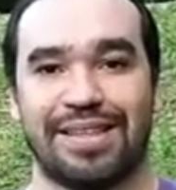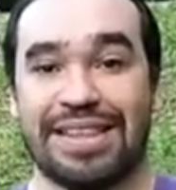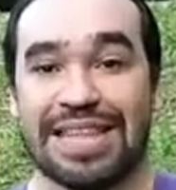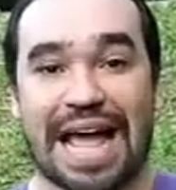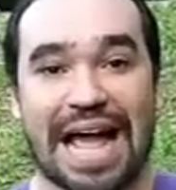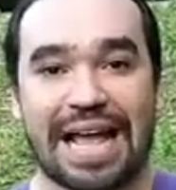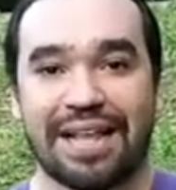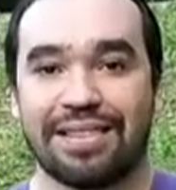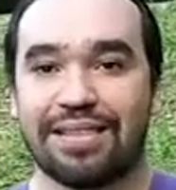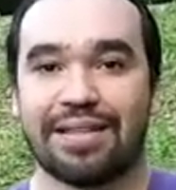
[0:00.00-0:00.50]

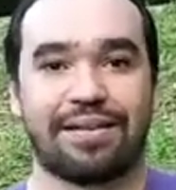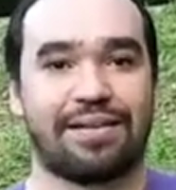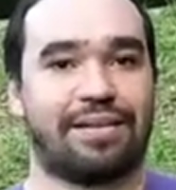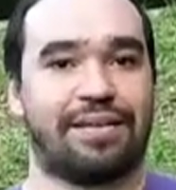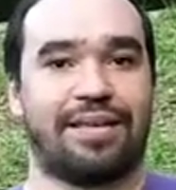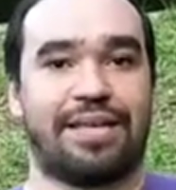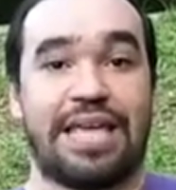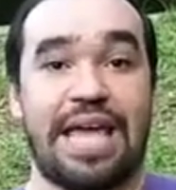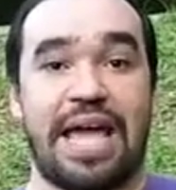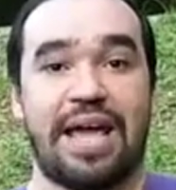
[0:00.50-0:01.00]
Nada
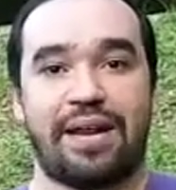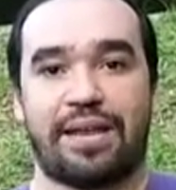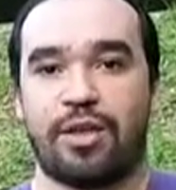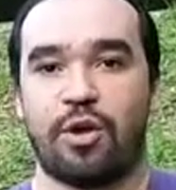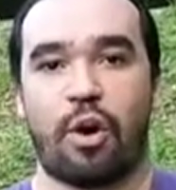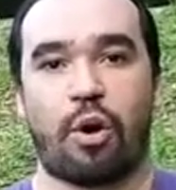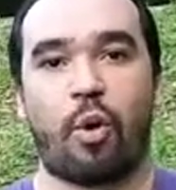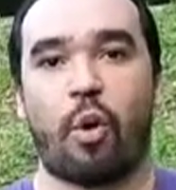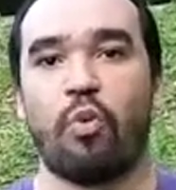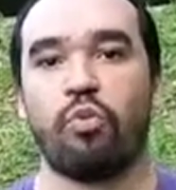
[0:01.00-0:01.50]
quer
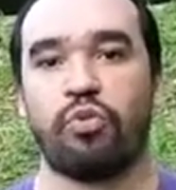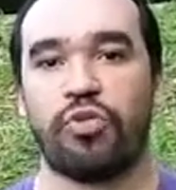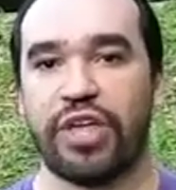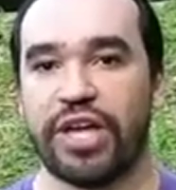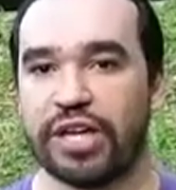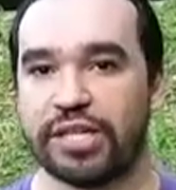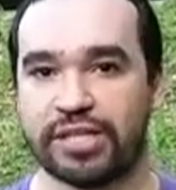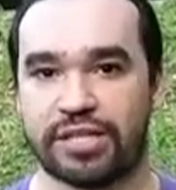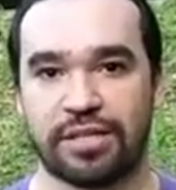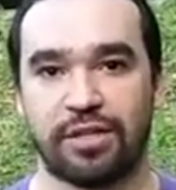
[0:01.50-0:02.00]
que eu
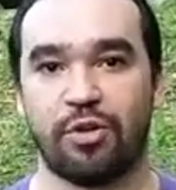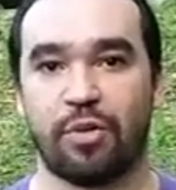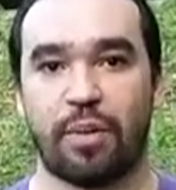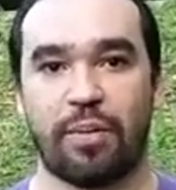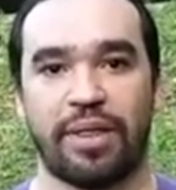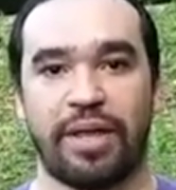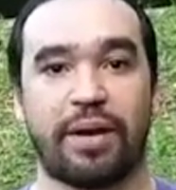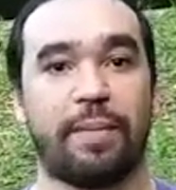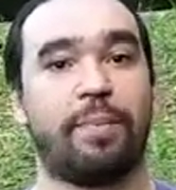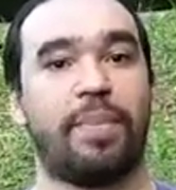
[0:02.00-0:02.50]
aconteça de uma
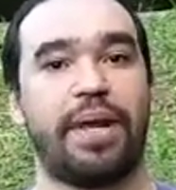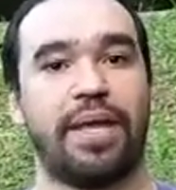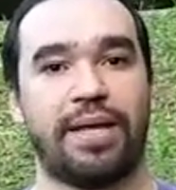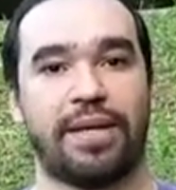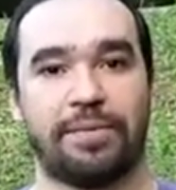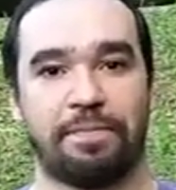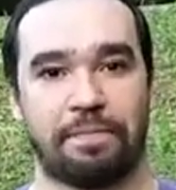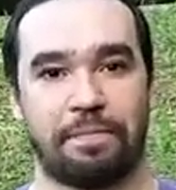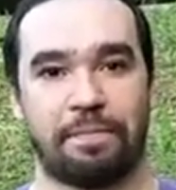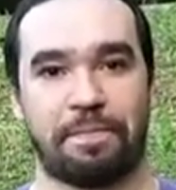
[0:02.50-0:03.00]
maneira
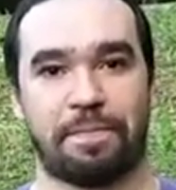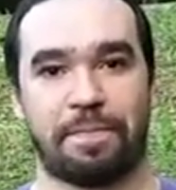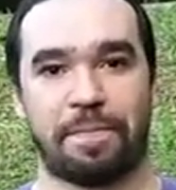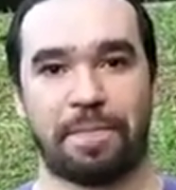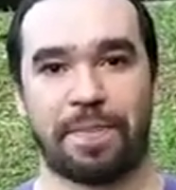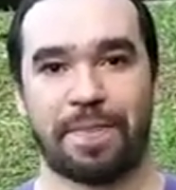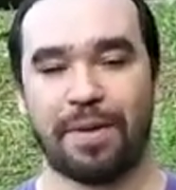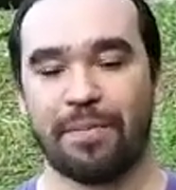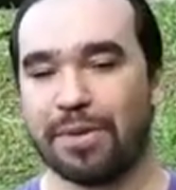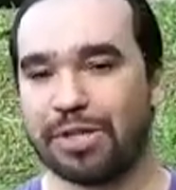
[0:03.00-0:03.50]
plena.
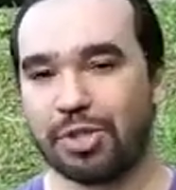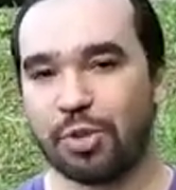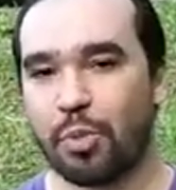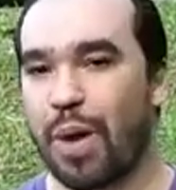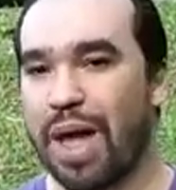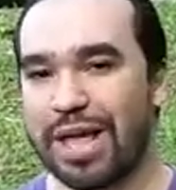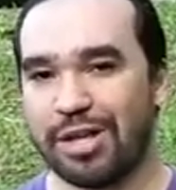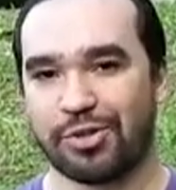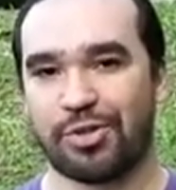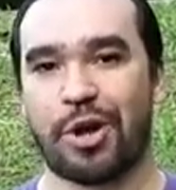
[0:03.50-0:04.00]
Mas
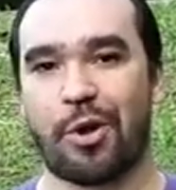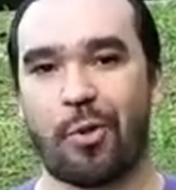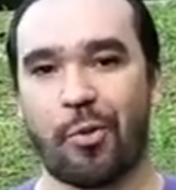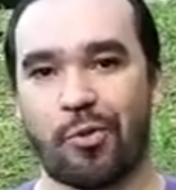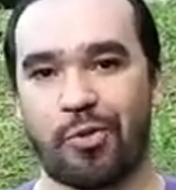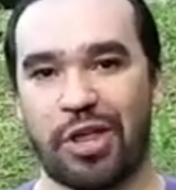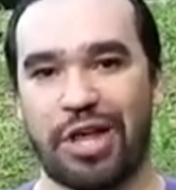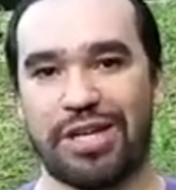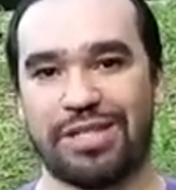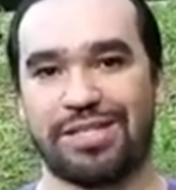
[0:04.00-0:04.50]
não é isso que
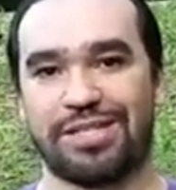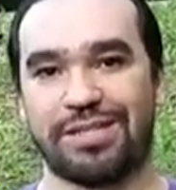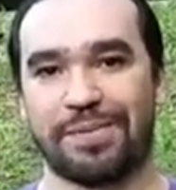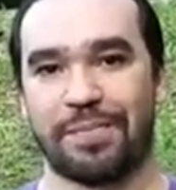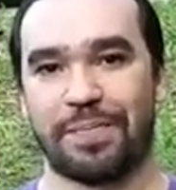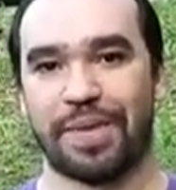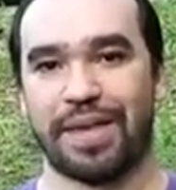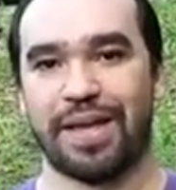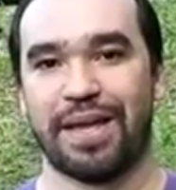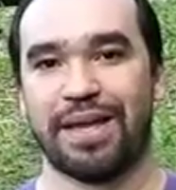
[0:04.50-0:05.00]
acontece.
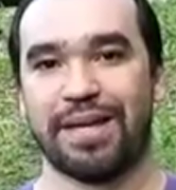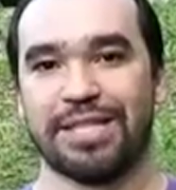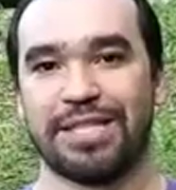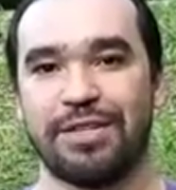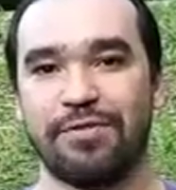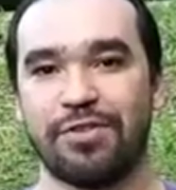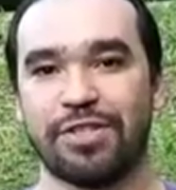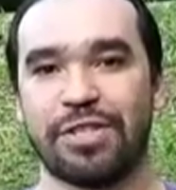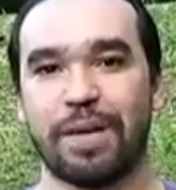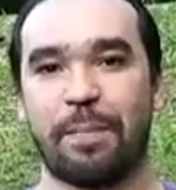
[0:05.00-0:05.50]

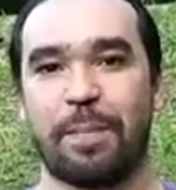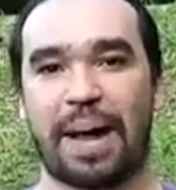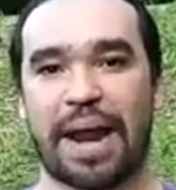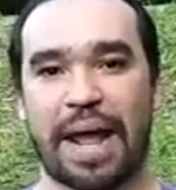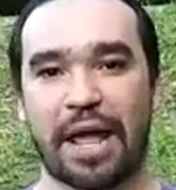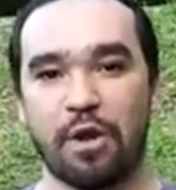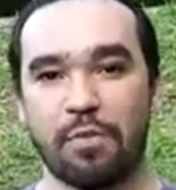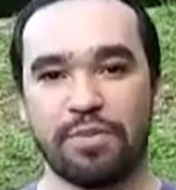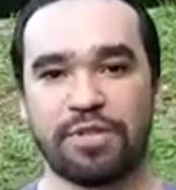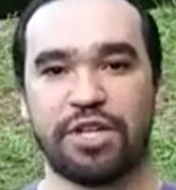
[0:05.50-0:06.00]
Se você
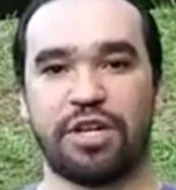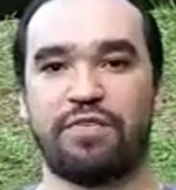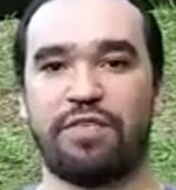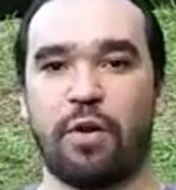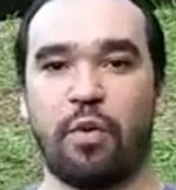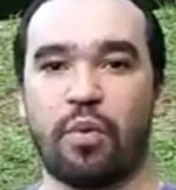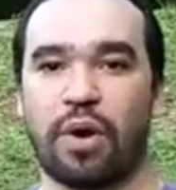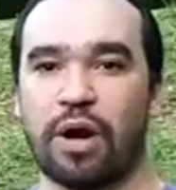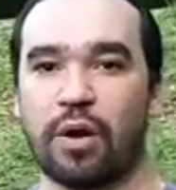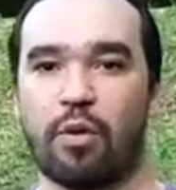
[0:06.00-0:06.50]
parar e
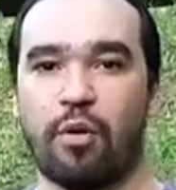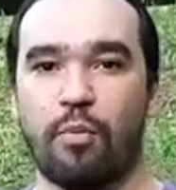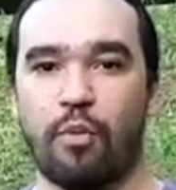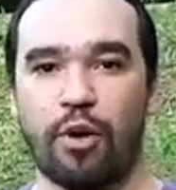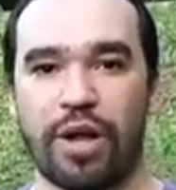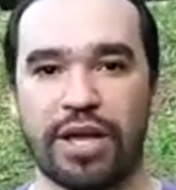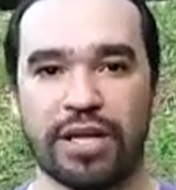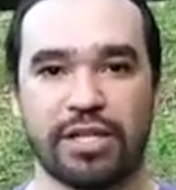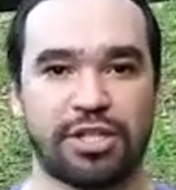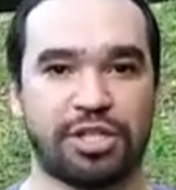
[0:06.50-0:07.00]
observar um lugar
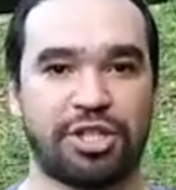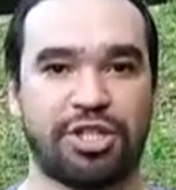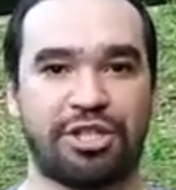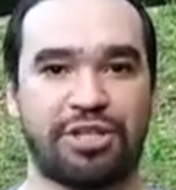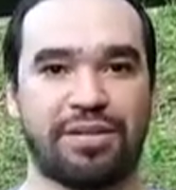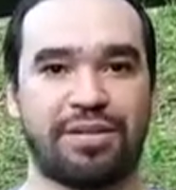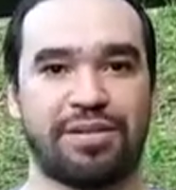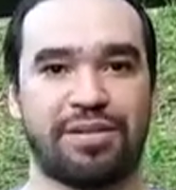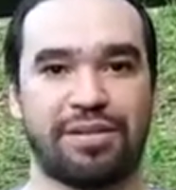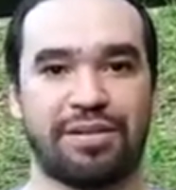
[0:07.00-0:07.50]
como
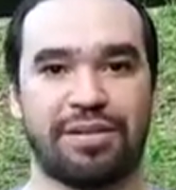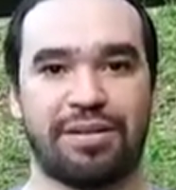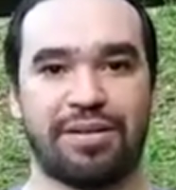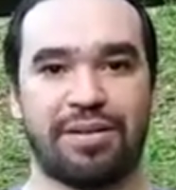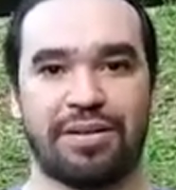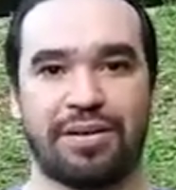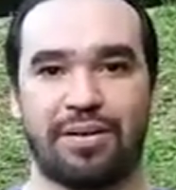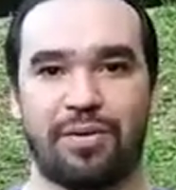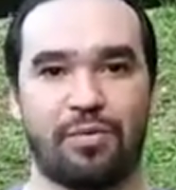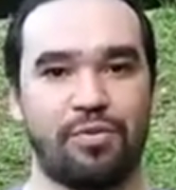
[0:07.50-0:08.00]
este,
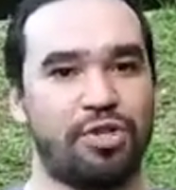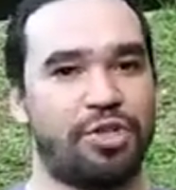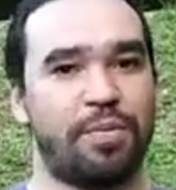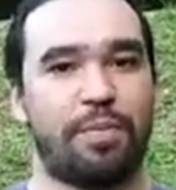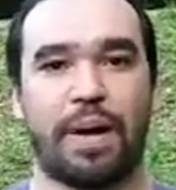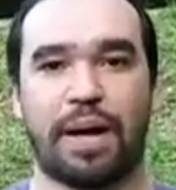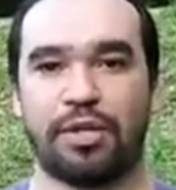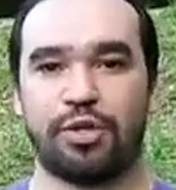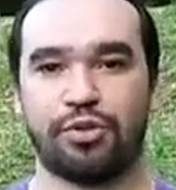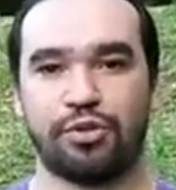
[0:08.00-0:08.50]
onde
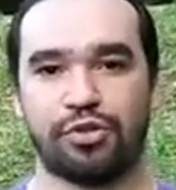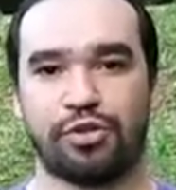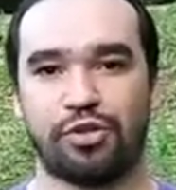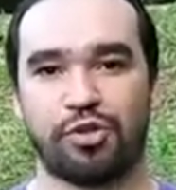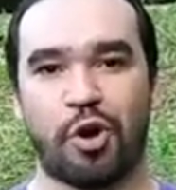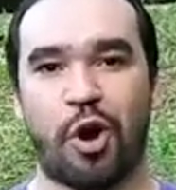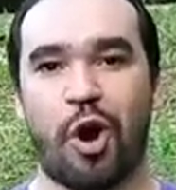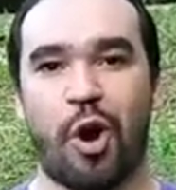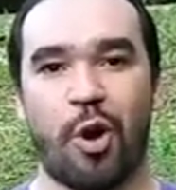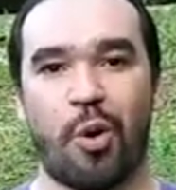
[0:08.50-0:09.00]
bate o
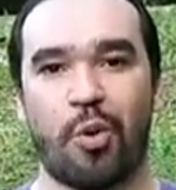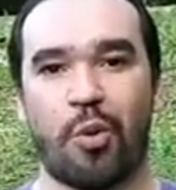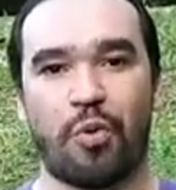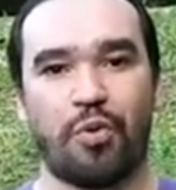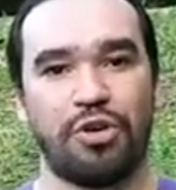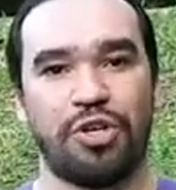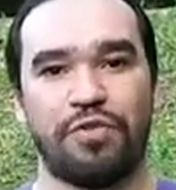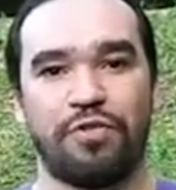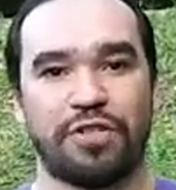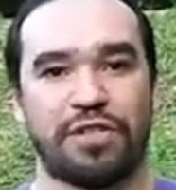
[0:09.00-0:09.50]

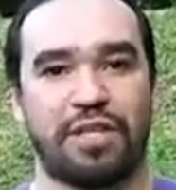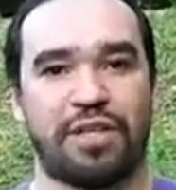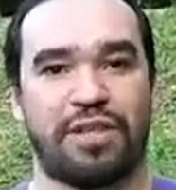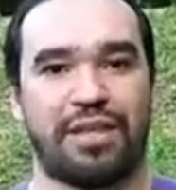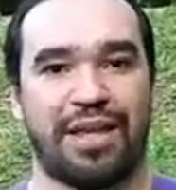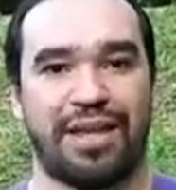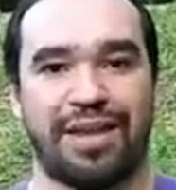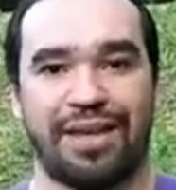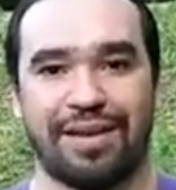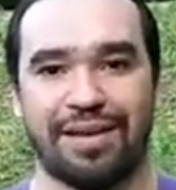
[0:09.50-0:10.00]
sol, onde você
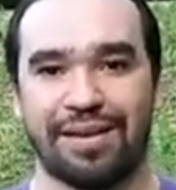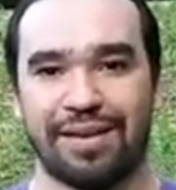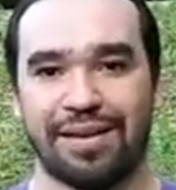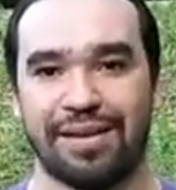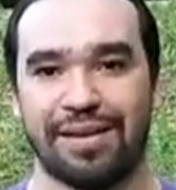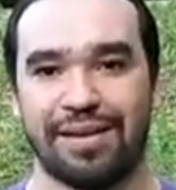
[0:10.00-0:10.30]
tem